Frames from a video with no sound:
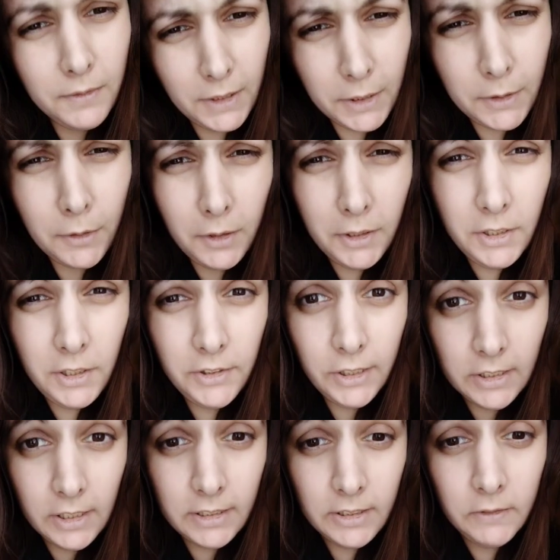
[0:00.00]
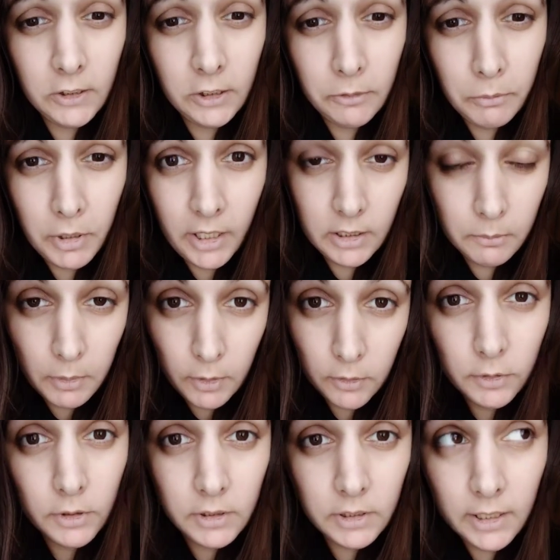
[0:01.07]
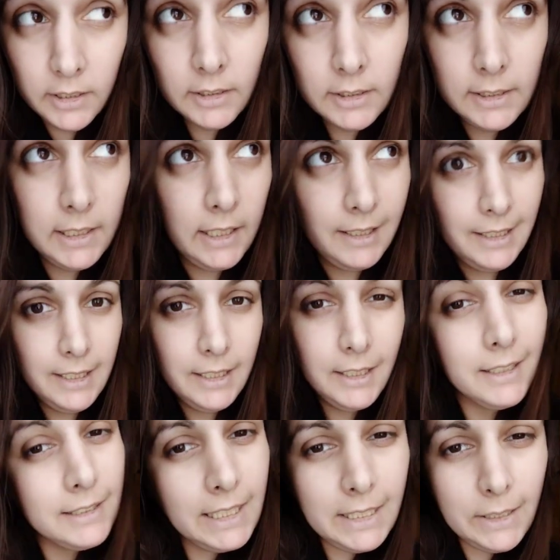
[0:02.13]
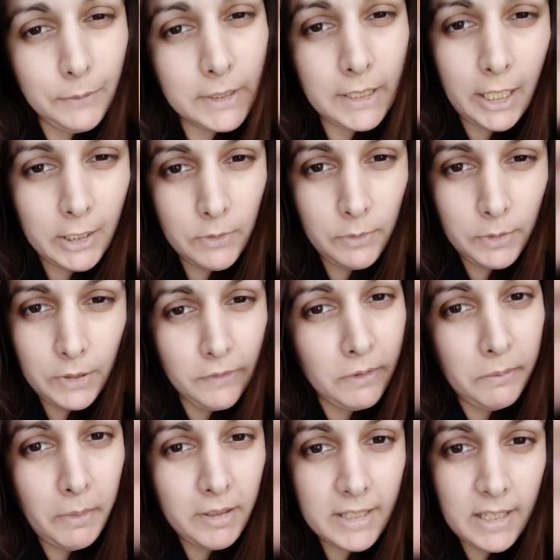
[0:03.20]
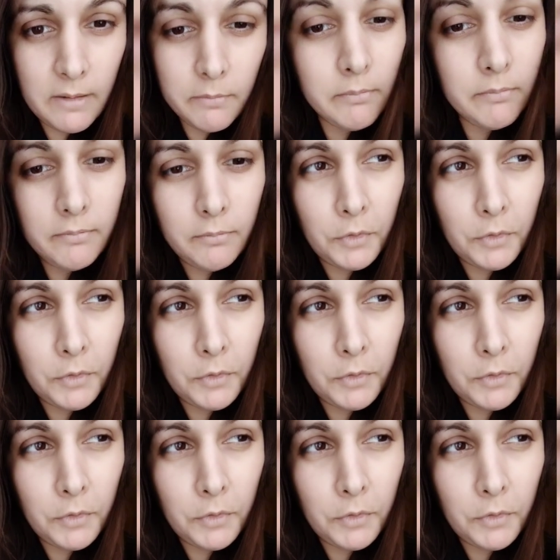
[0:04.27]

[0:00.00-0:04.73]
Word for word: ТикТоке сейчас активно набирает обороты тренд, где дети высказывают своим отцам,